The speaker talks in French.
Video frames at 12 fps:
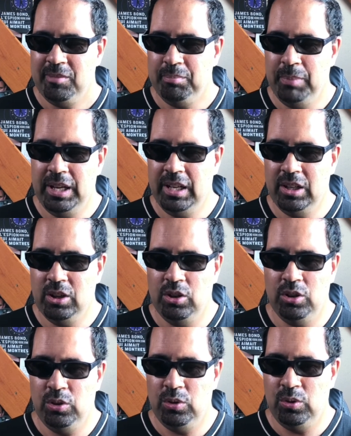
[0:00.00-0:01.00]
Mais
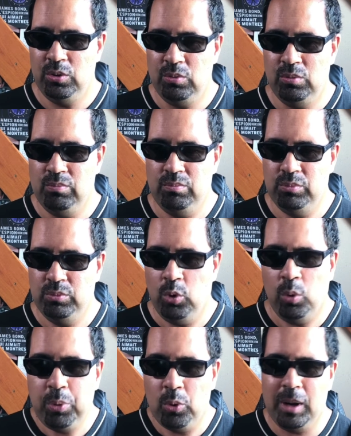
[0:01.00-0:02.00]
euh,
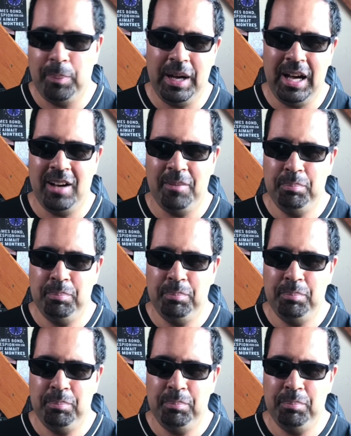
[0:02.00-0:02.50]
donc pourquoi pas,